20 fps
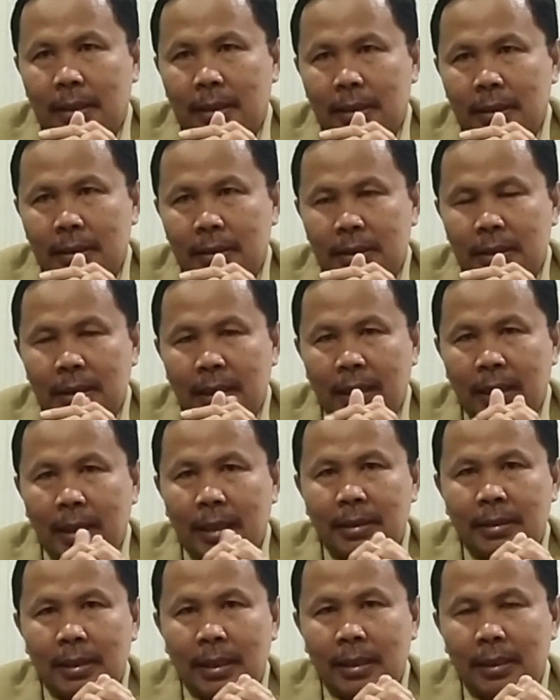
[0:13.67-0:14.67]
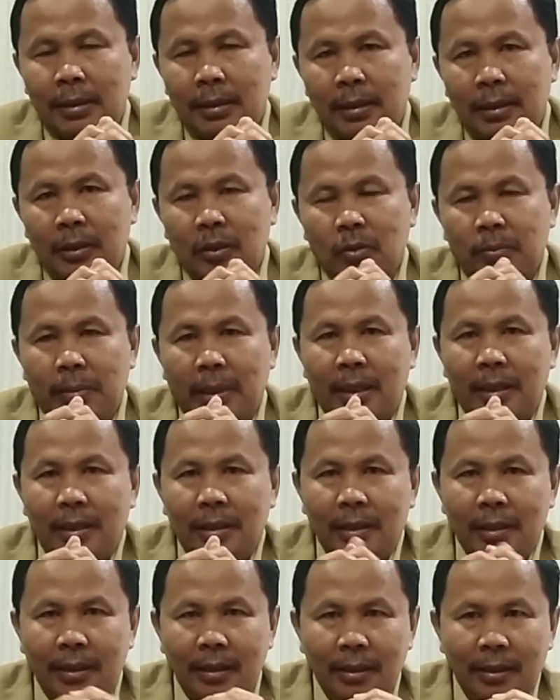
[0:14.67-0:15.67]
Ciri khas santri itu
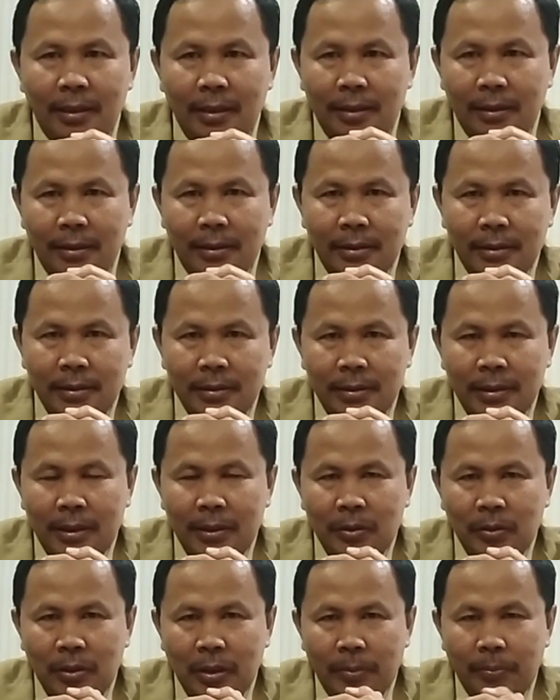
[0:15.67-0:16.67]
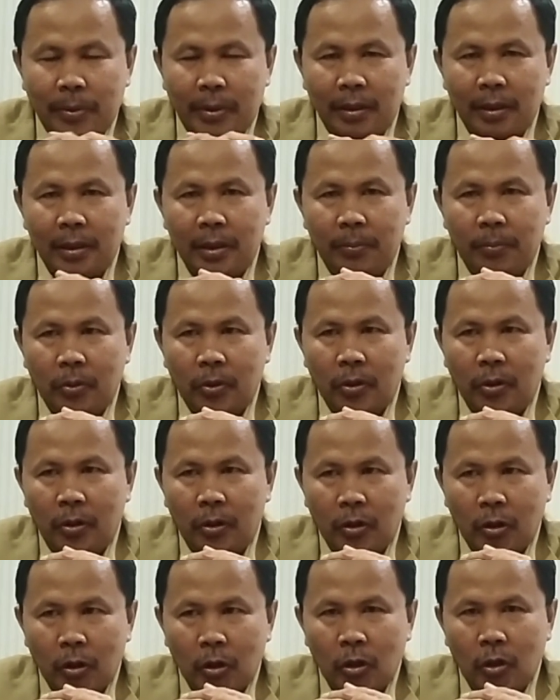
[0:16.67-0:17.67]
mandiri. Saya juga pernah di
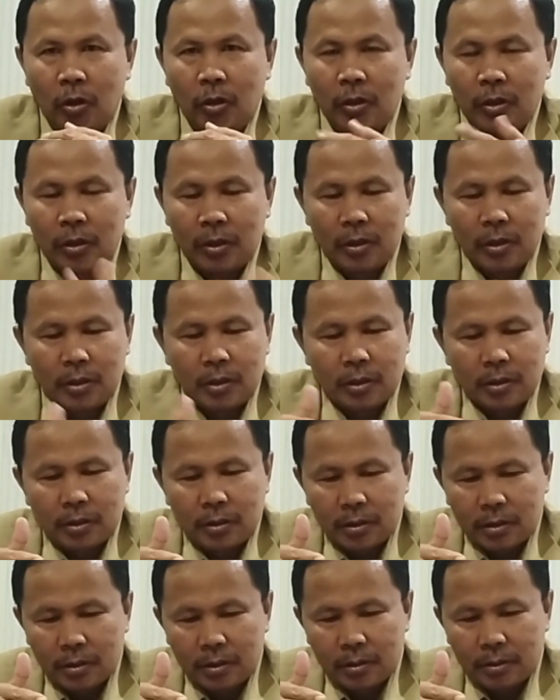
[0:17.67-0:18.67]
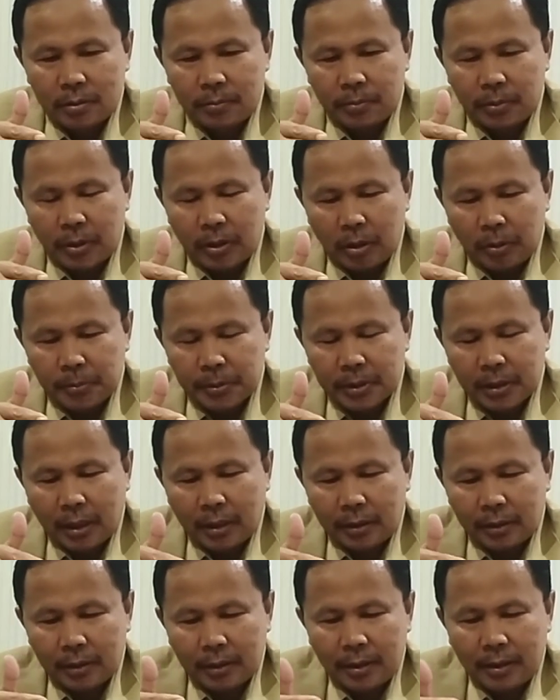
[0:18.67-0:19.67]
pondok, pondok
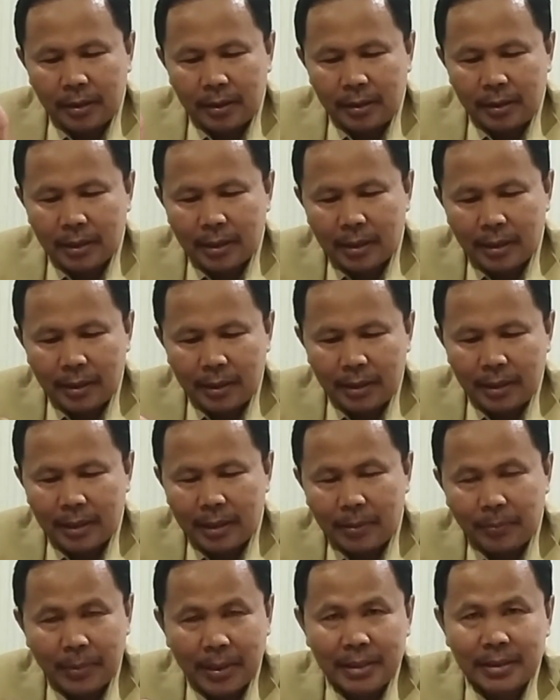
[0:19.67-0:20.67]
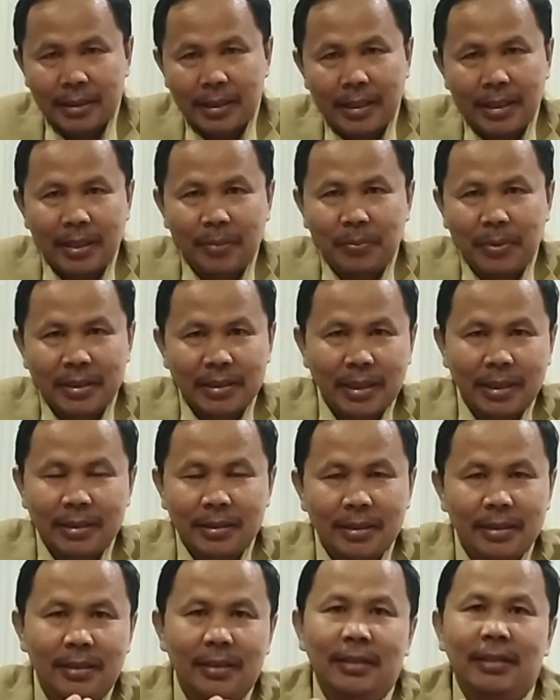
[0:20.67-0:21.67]
pesantren ya ya masak ya masak
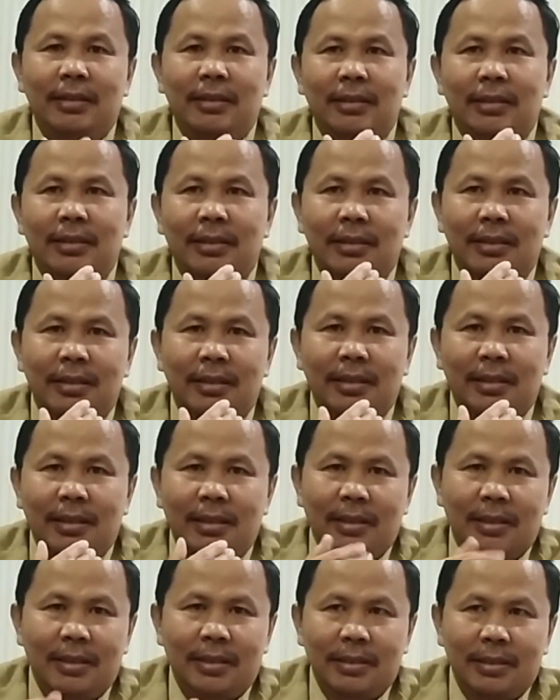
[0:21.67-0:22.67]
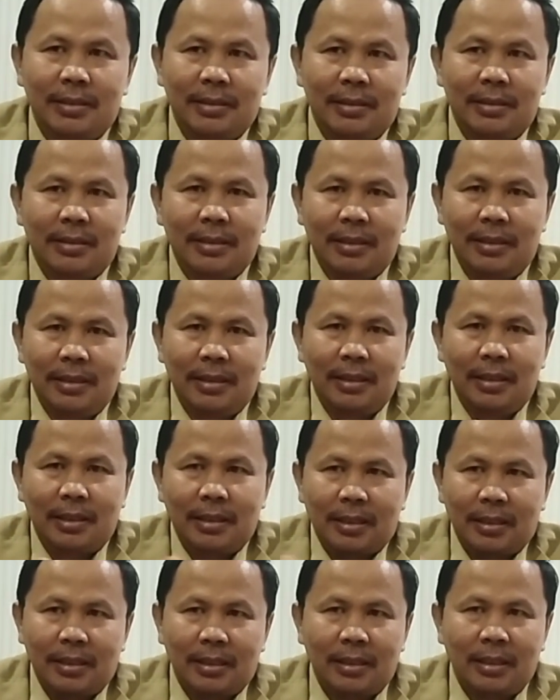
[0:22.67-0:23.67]
sendiri.
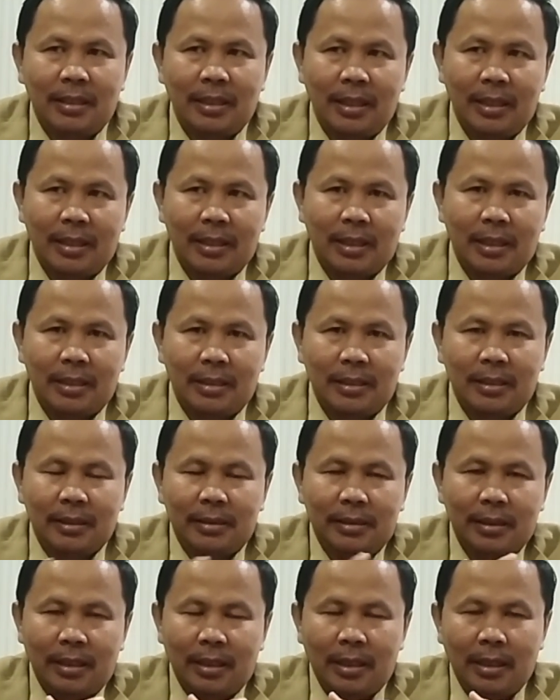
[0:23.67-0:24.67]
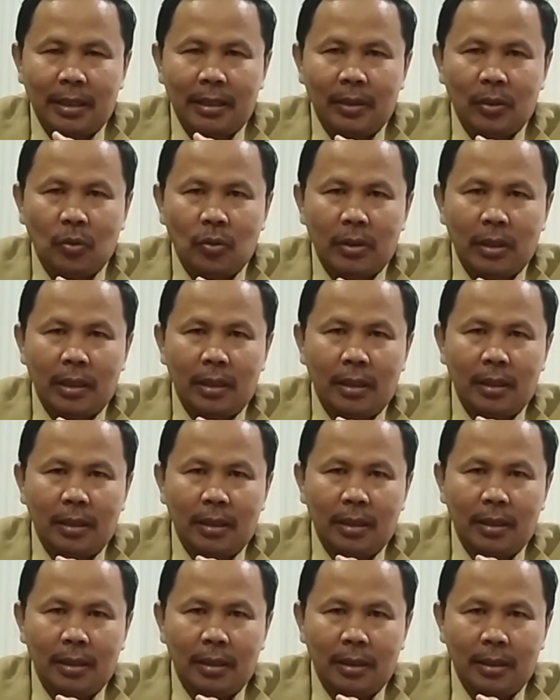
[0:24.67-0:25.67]
Jadi tingkat ketergantungan
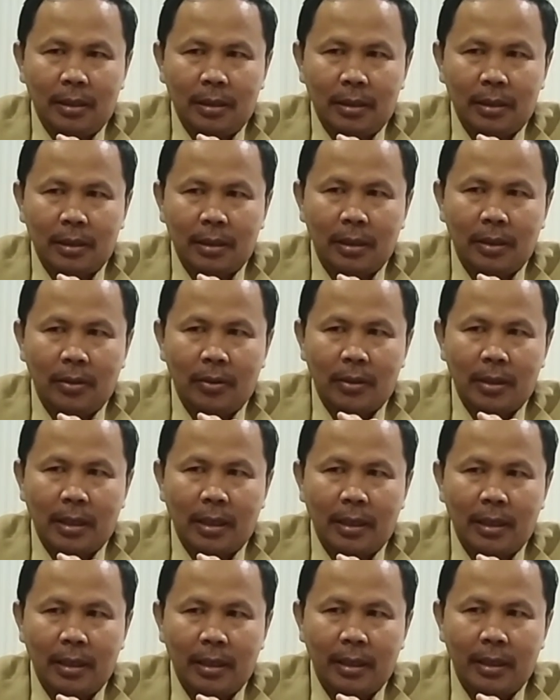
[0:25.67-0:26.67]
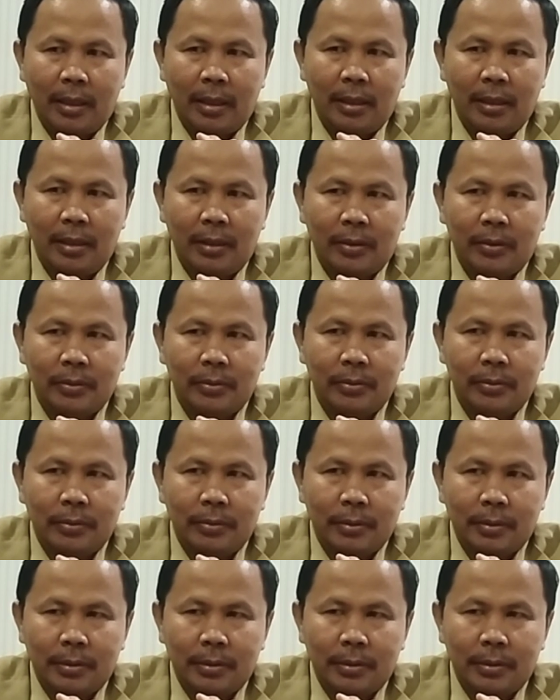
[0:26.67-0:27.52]
ke orang lain itu